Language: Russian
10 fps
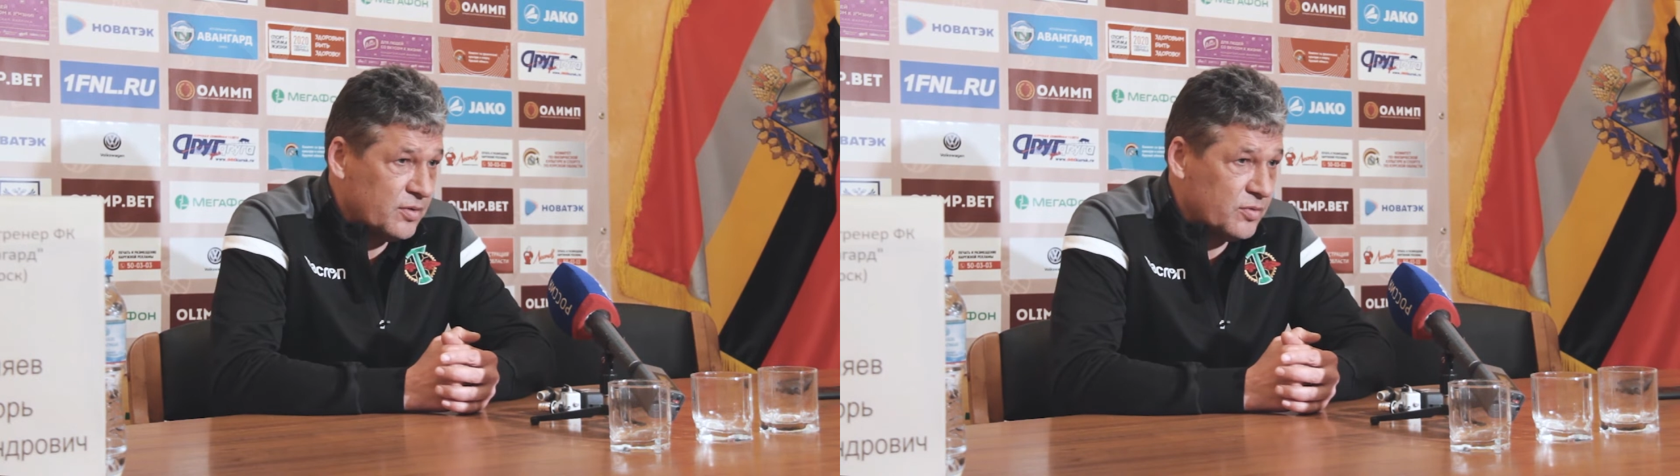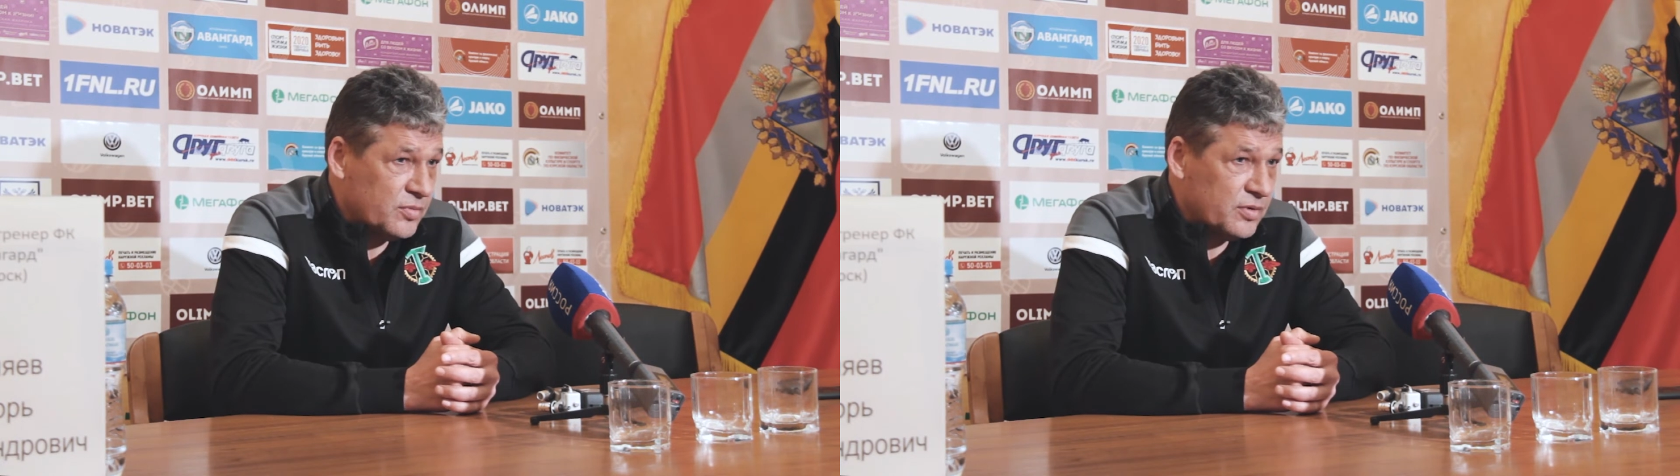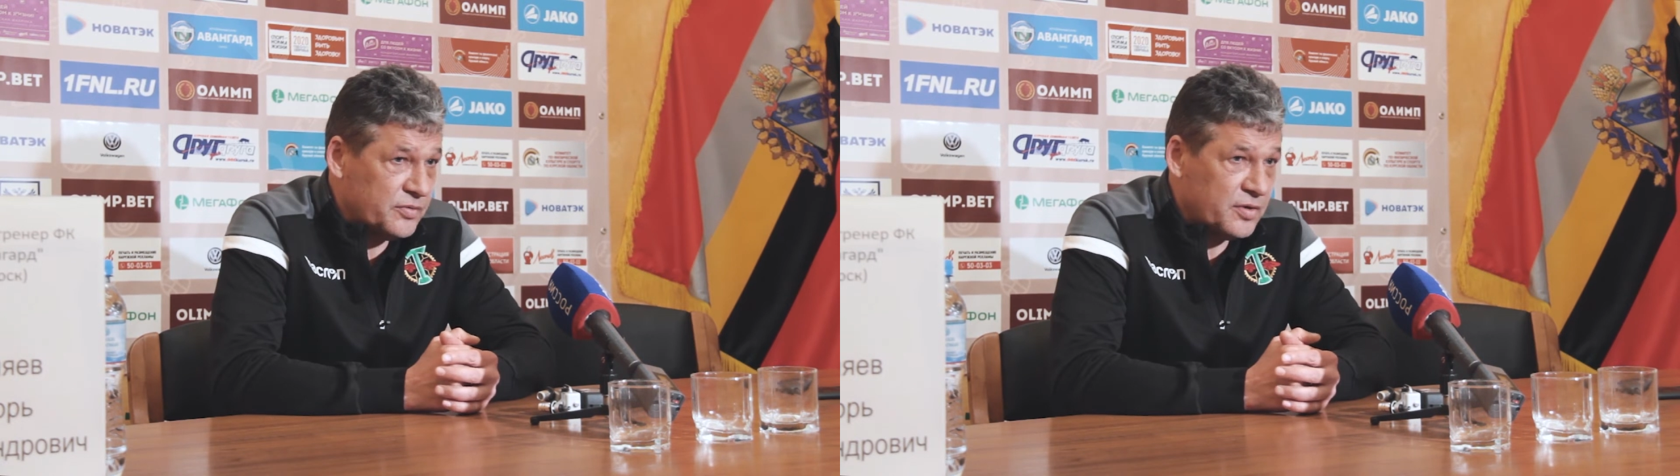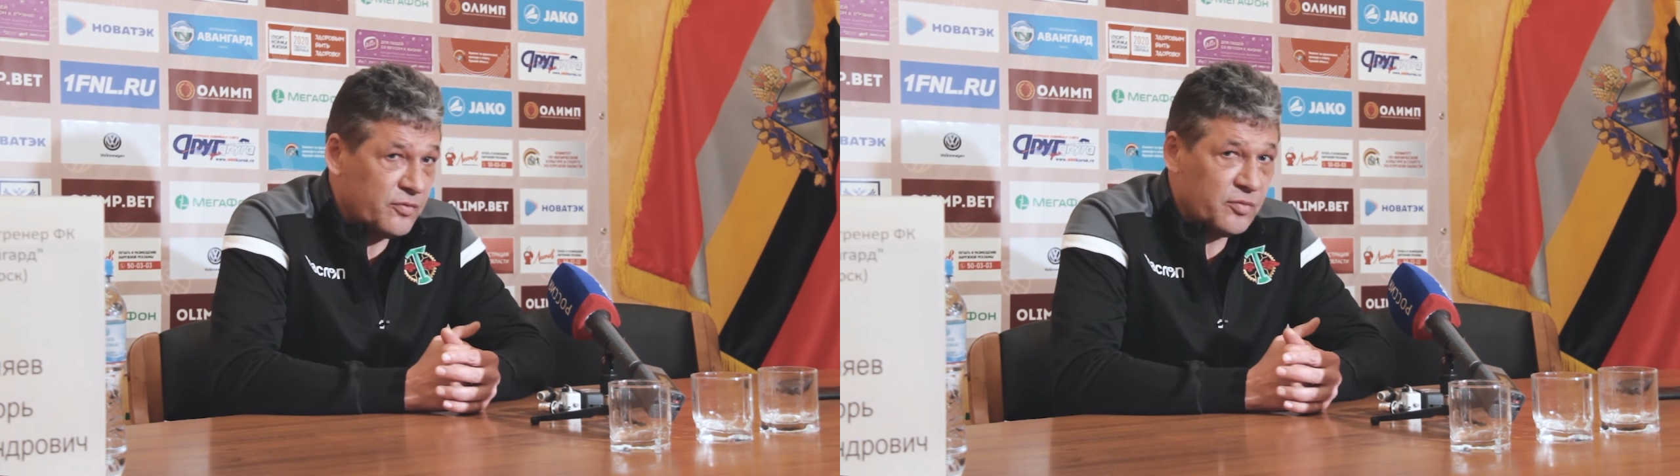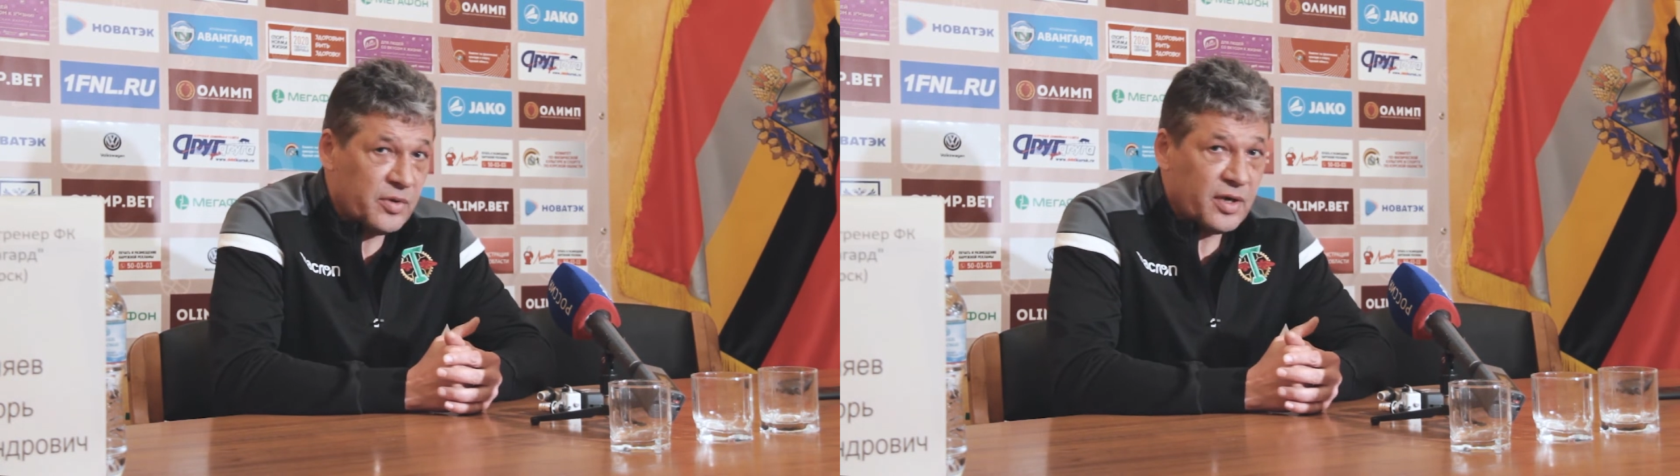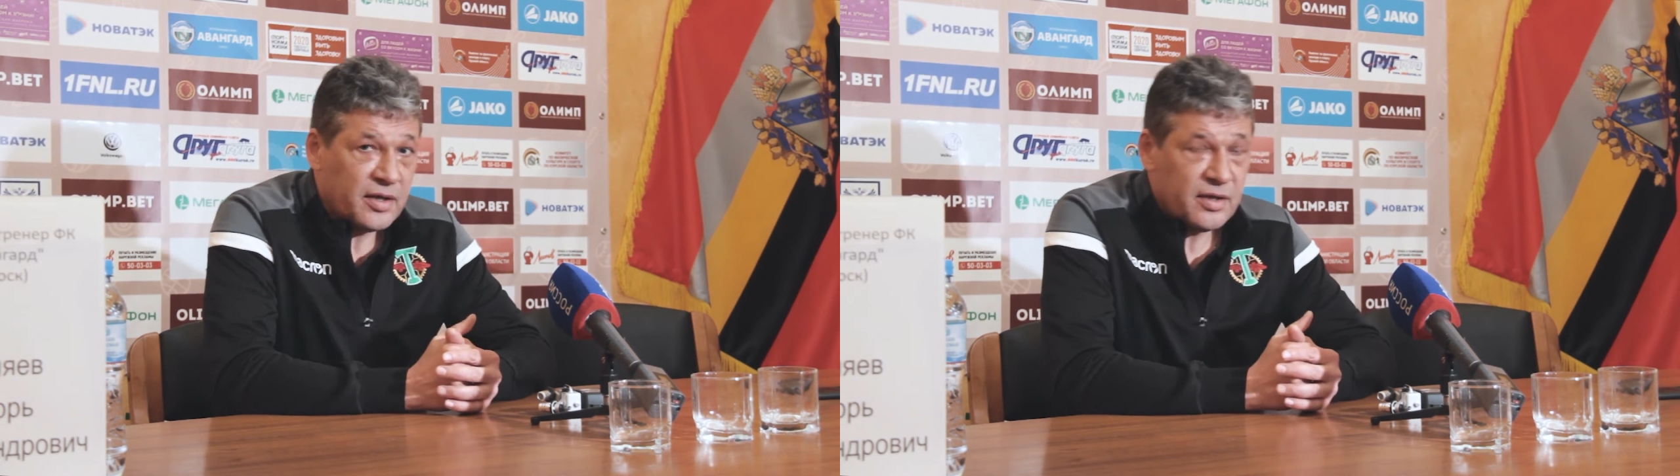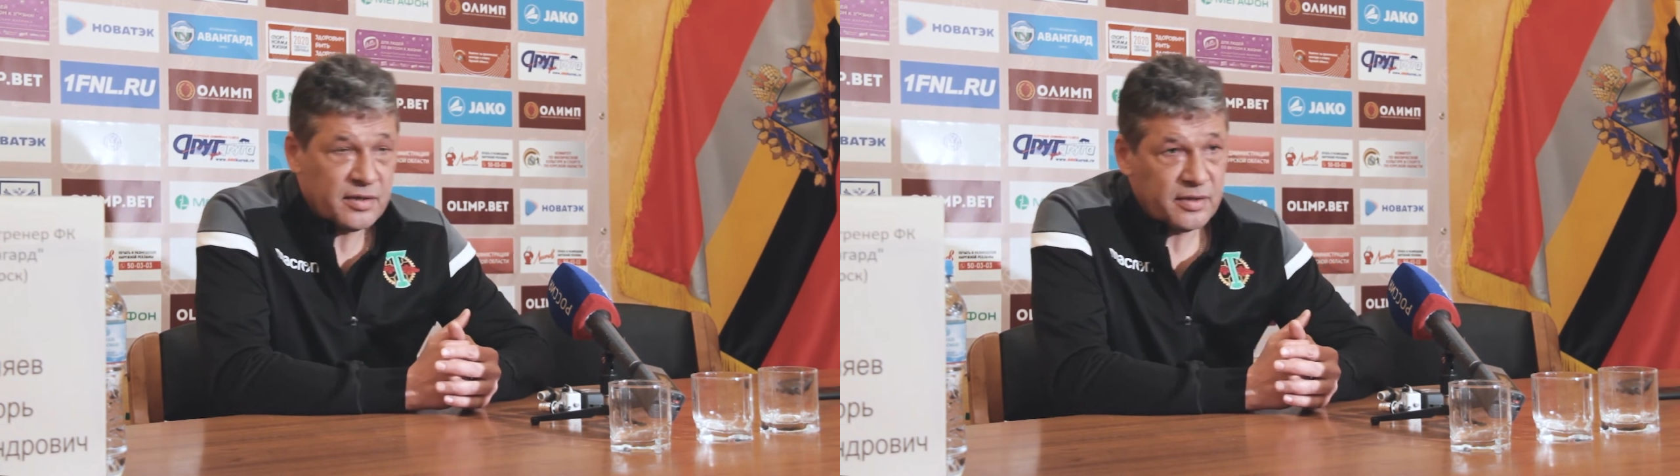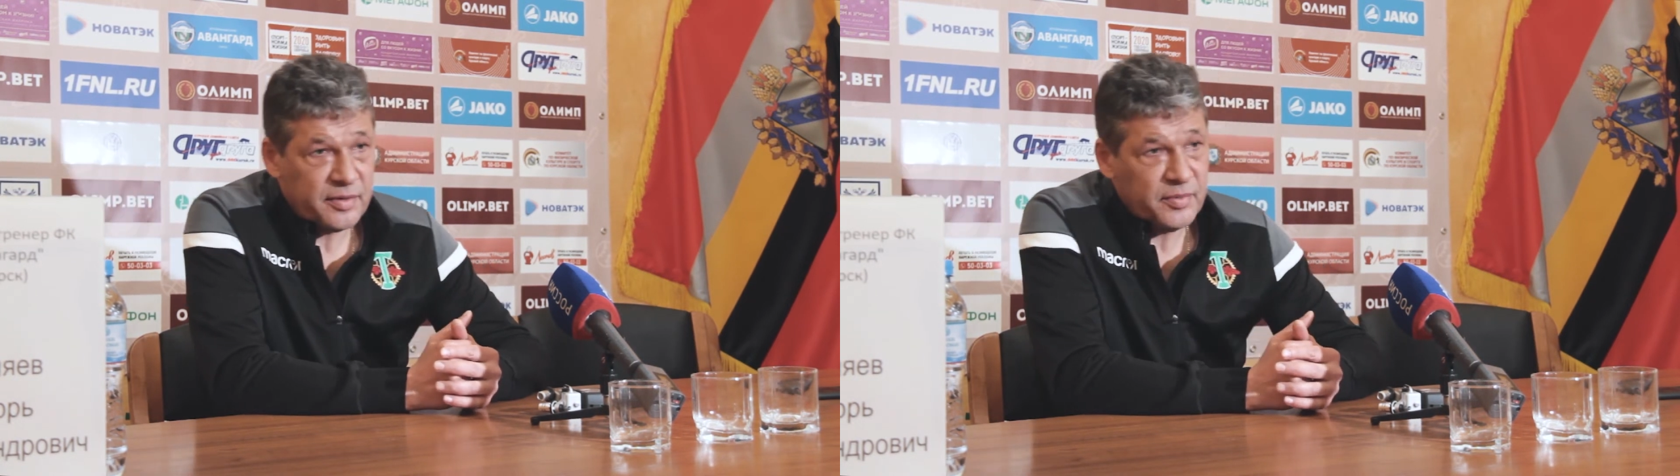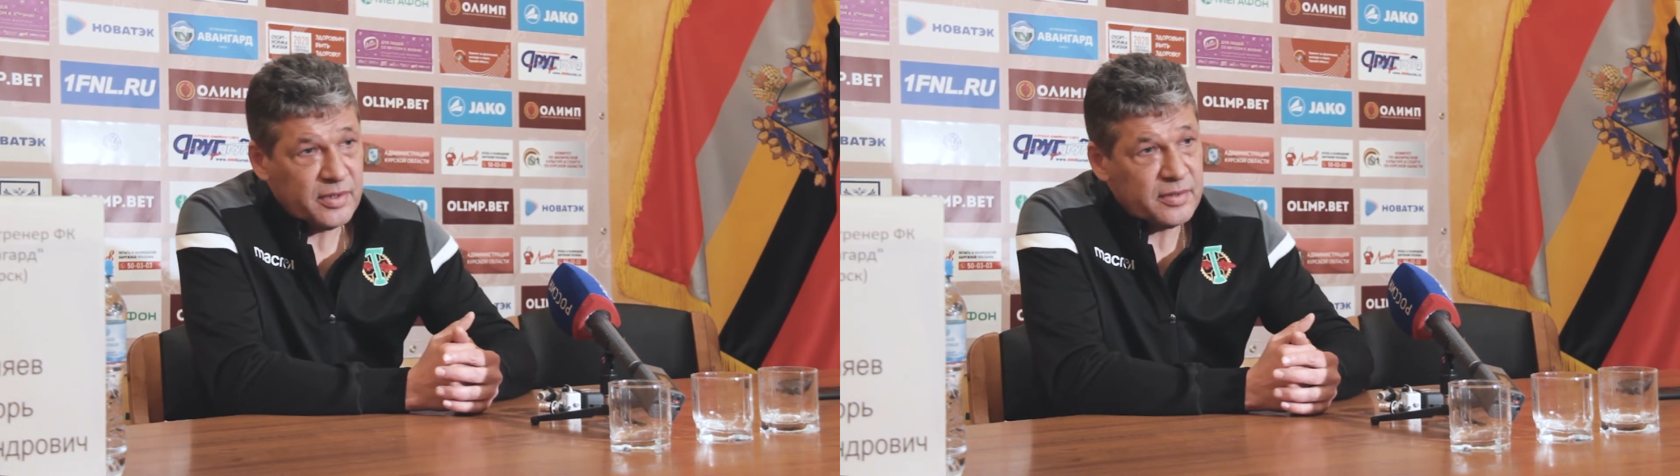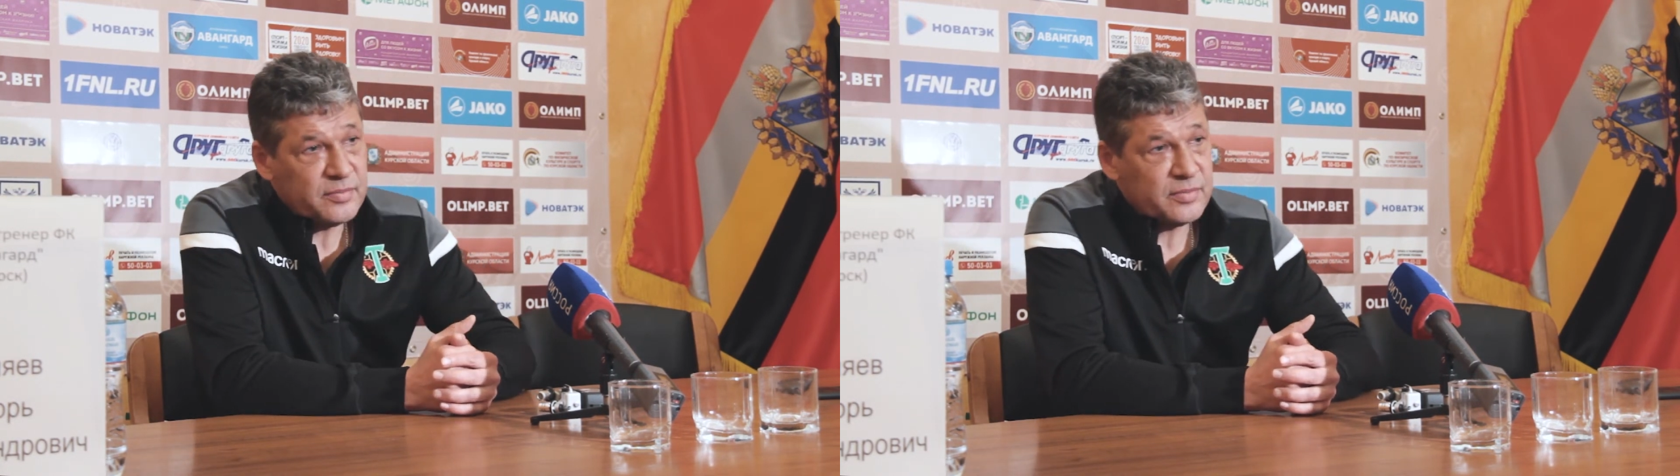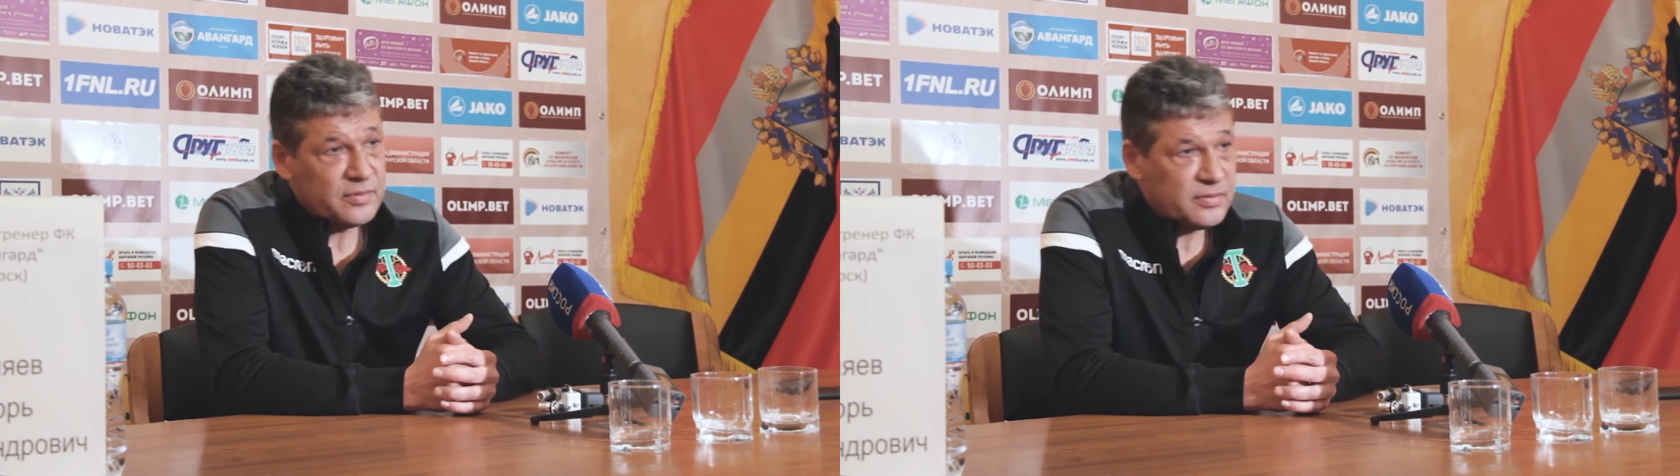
но мы все равно благодарны ребятам.